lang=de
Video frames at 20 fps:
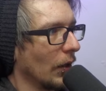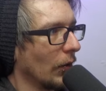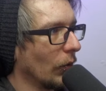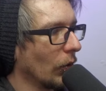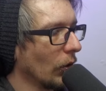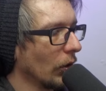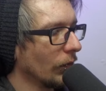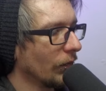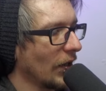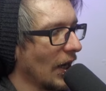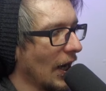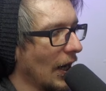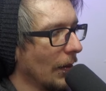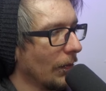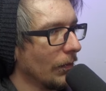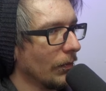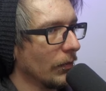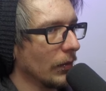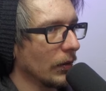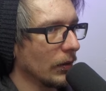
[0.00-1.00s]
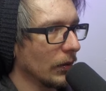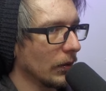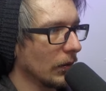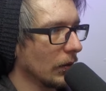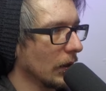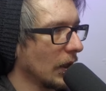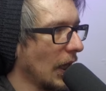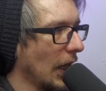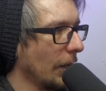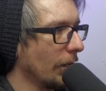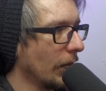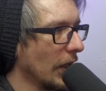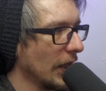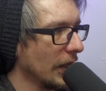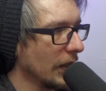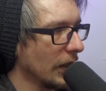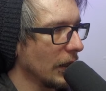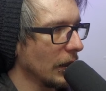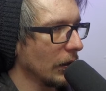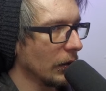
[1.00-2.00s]
Und wir haben kein
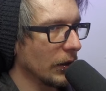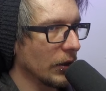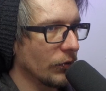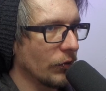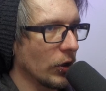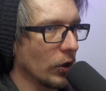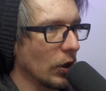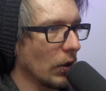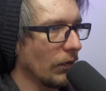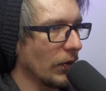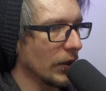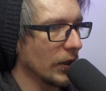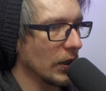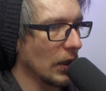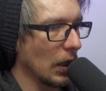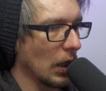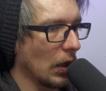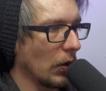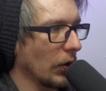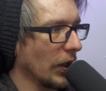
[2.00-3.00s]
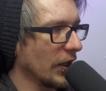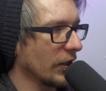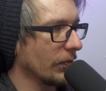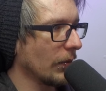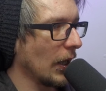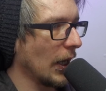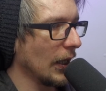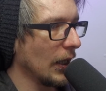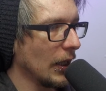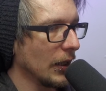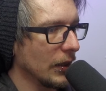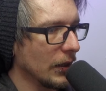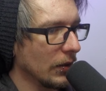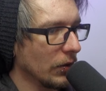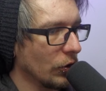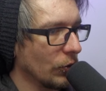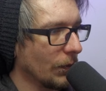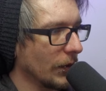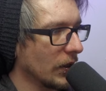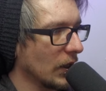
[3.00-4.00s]
Blessing, deswegen können wir die ja auch erstmal
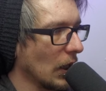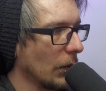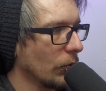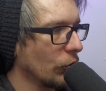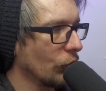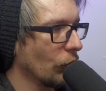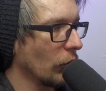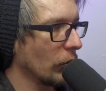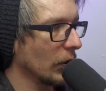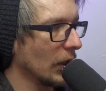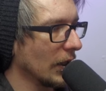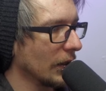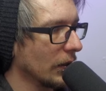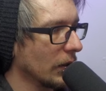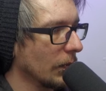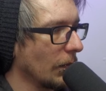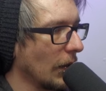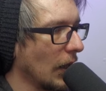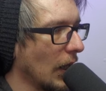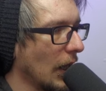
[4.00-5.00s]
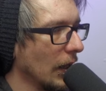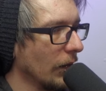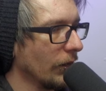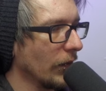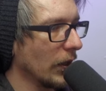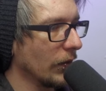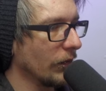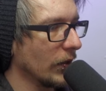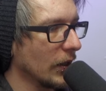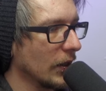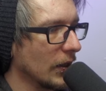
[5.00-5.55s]
anlassen. Spezialbeschwörung lasse ich mal an, weil wie